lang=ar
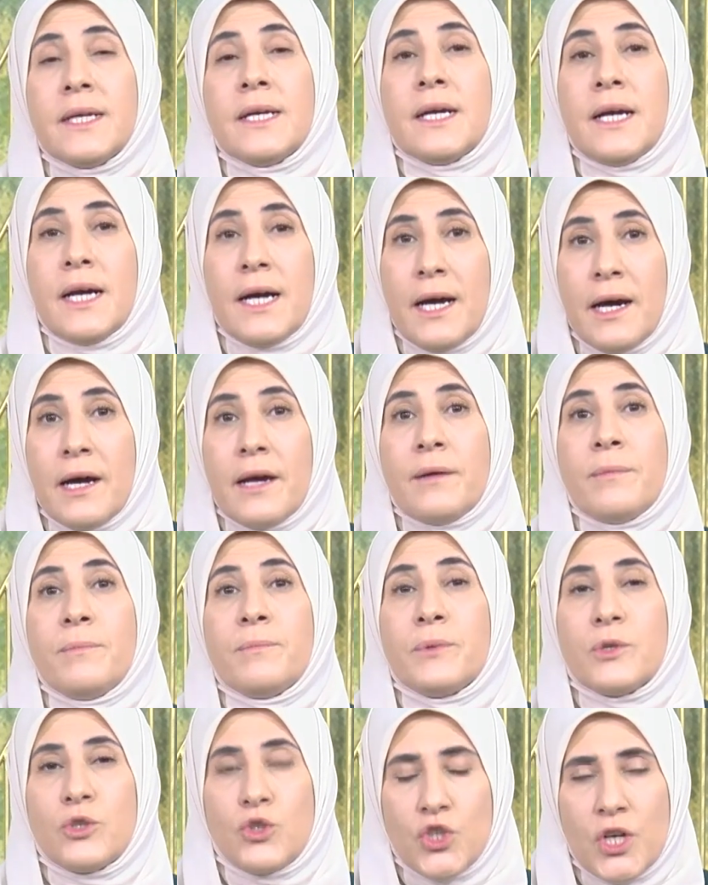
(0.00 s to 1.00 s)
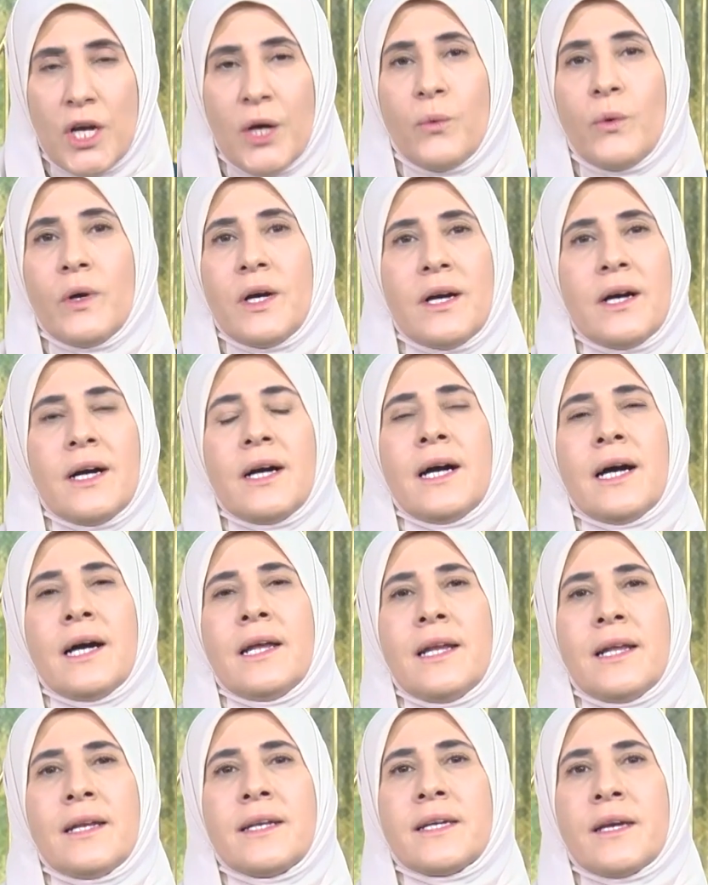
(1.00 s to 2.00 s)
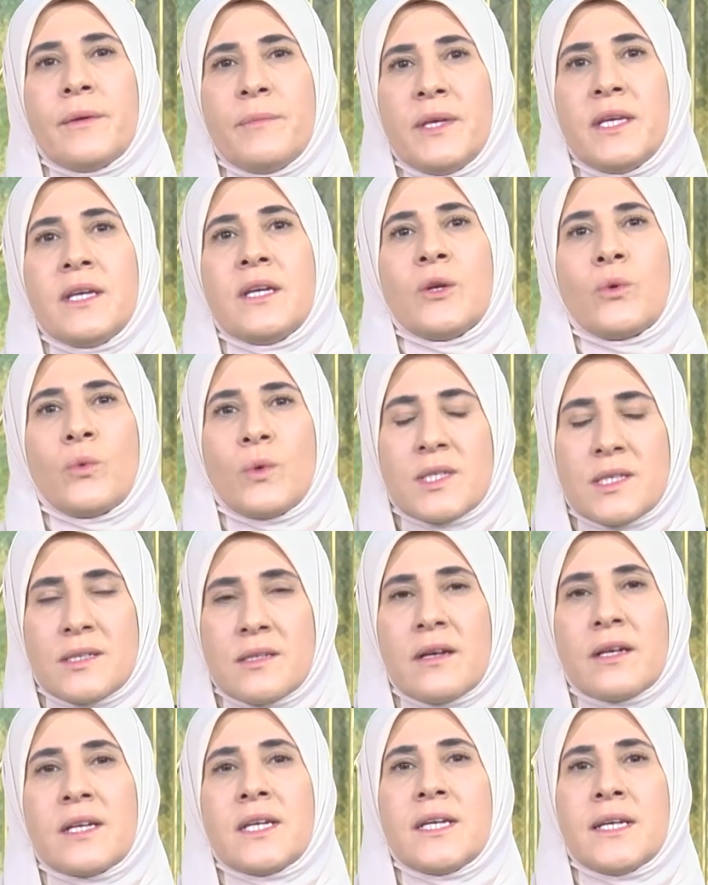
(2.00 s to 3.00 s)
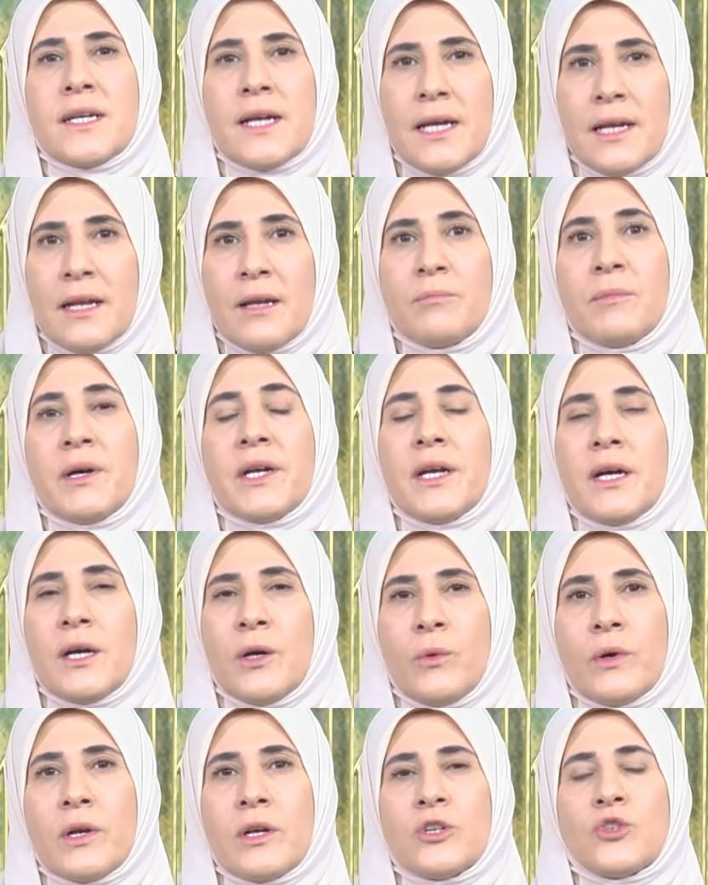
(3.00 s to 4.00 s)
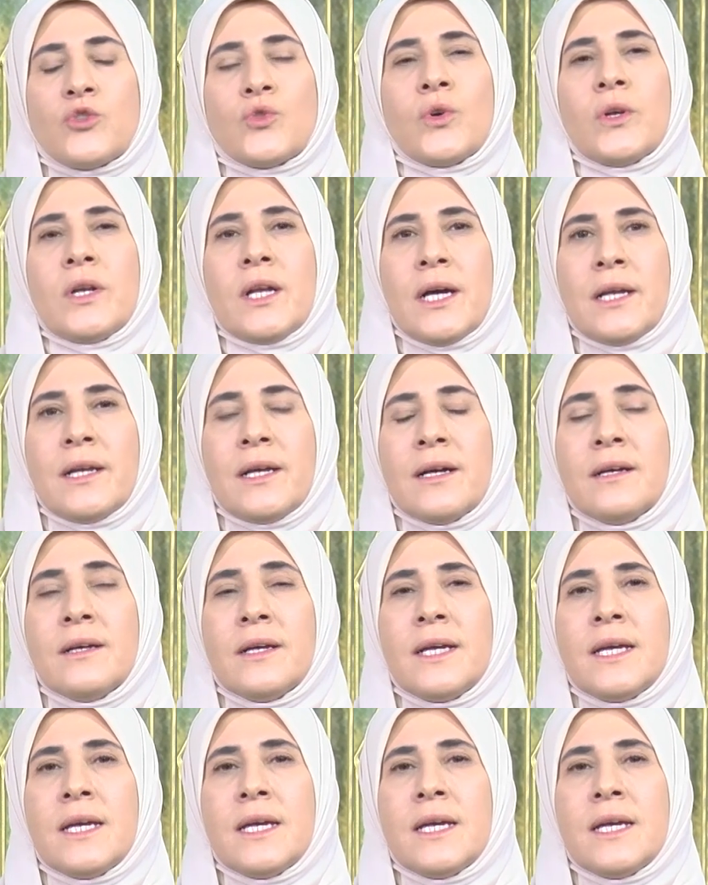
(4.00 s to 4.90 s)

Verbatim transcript: حرب شعواء على الكبير والصغير على المرأة والرجل على